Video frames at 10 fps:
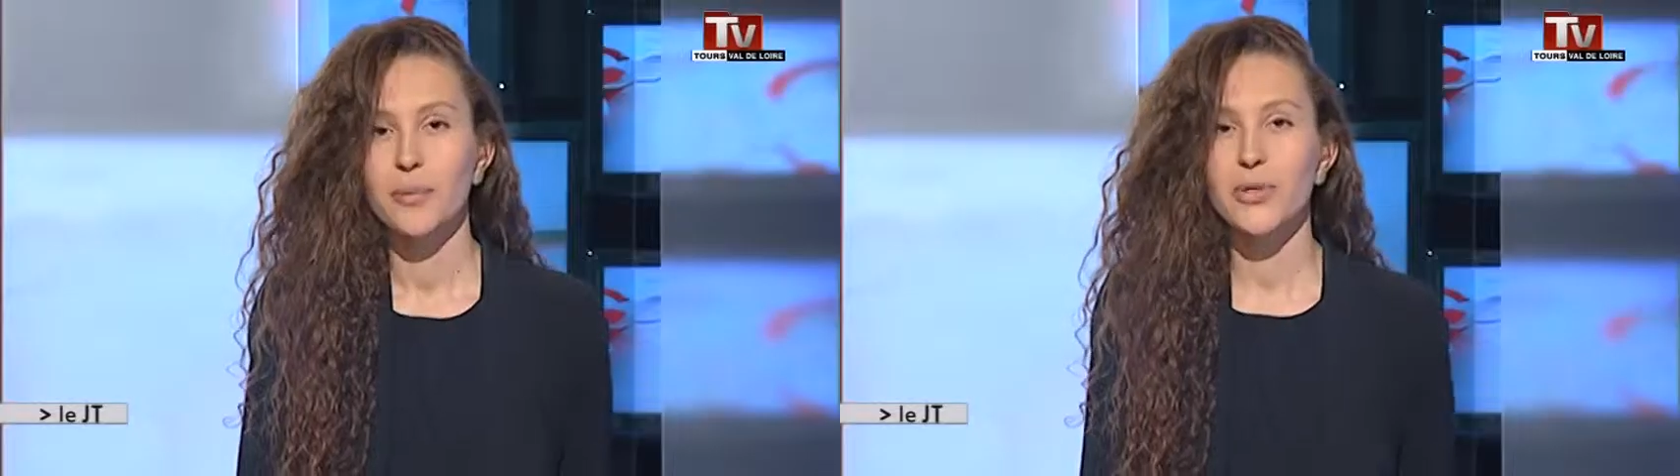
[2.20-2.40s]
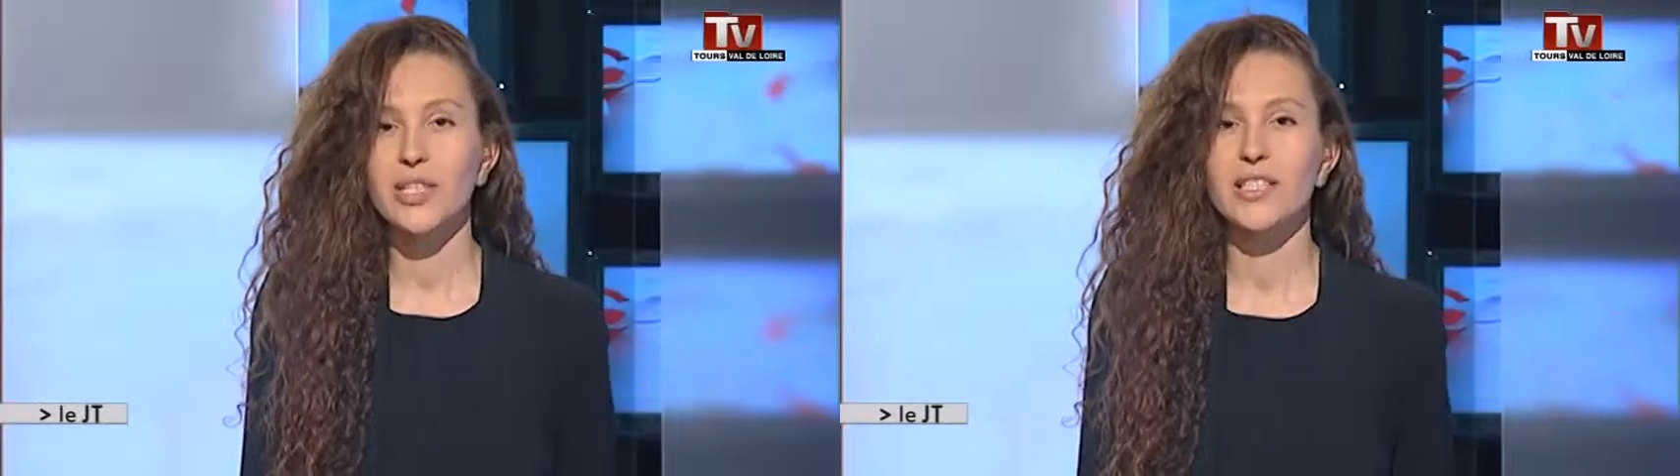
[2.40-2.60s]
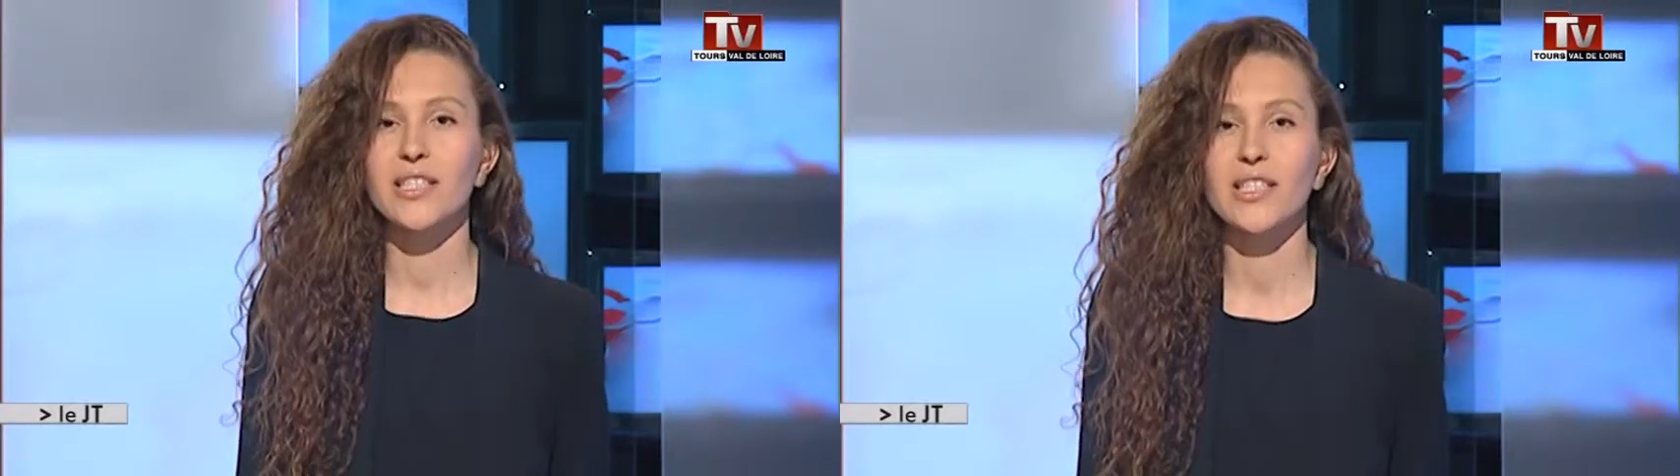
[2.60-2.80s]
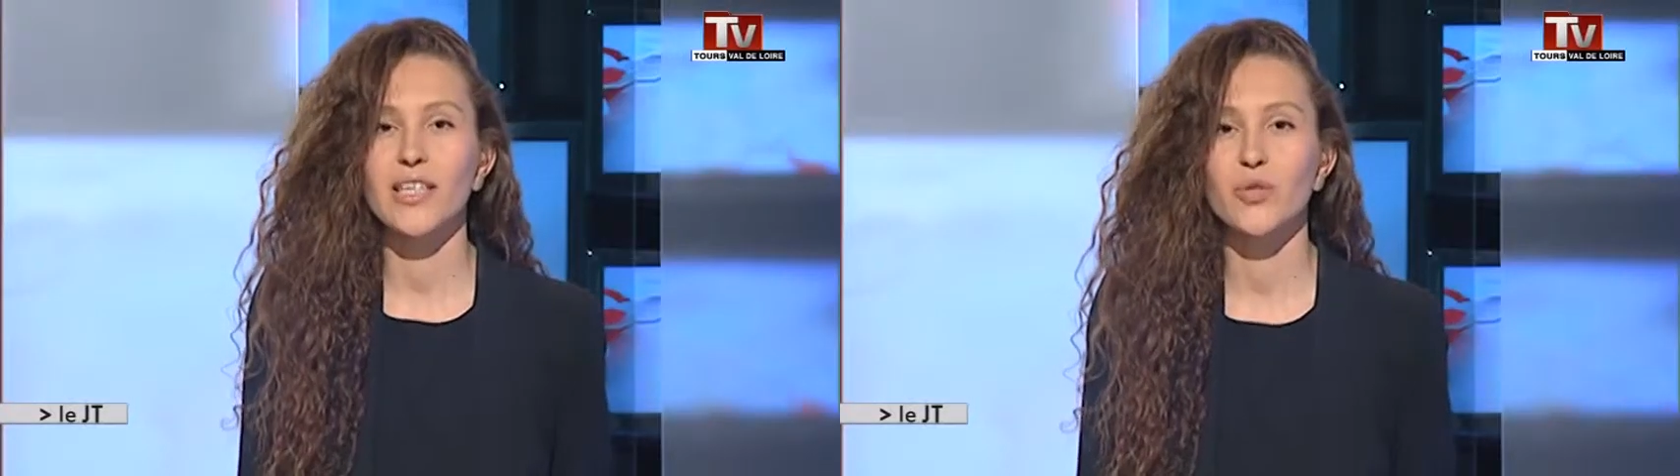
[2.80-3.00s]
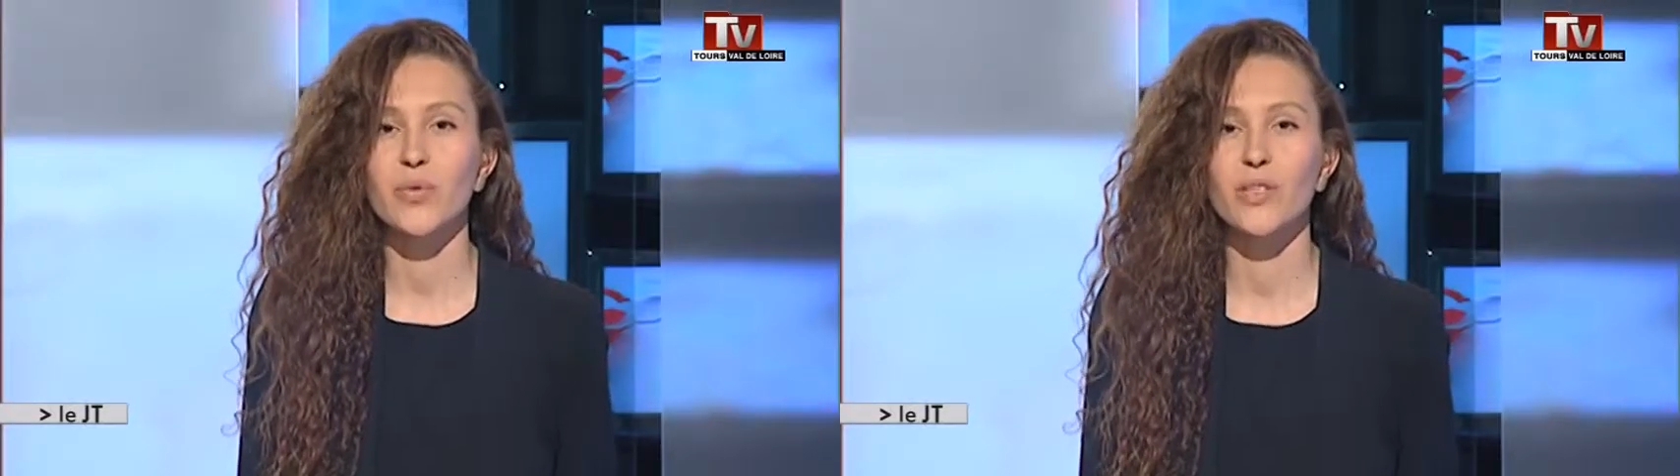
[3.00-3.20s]
politique
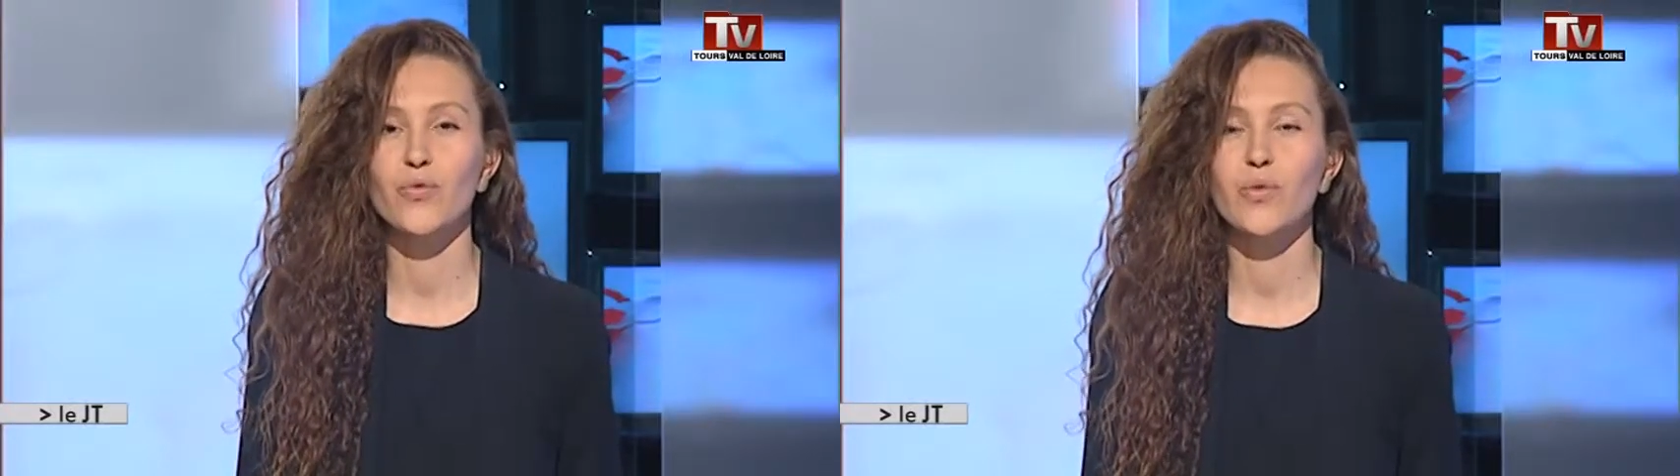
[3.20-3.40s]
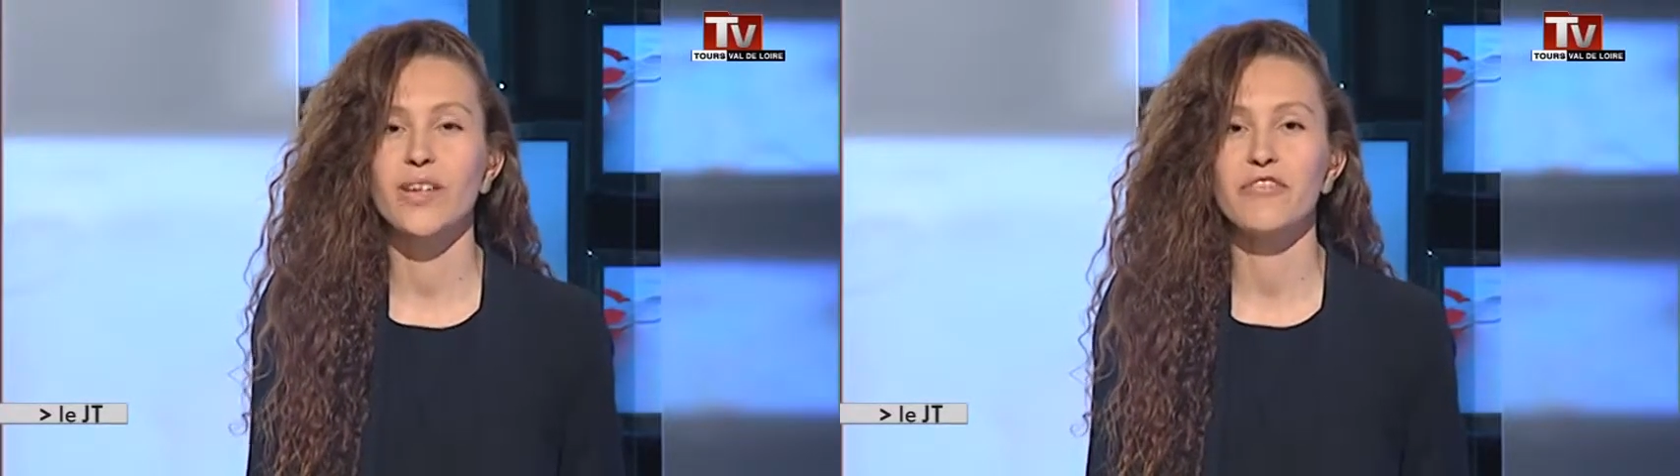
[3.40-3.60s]
a joué les tours la